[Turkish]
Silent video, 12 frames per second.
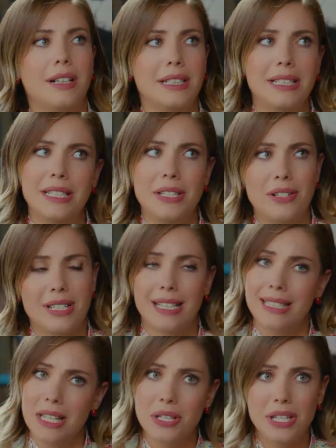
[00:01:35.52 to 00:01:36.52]
Ay ceza
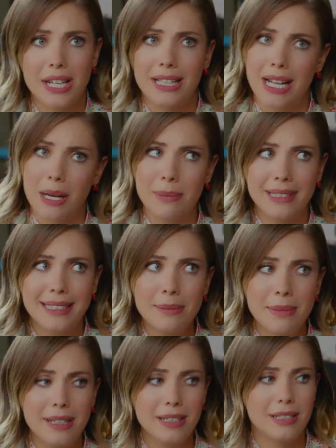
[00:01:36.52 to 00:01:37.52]
kesecekler bana değil
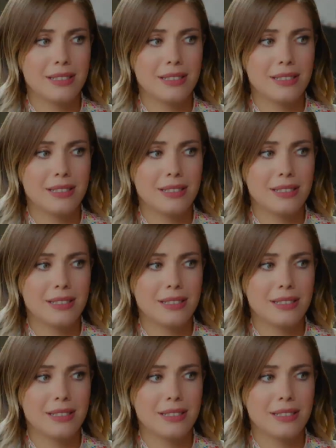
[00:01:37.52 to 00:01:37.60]
mi?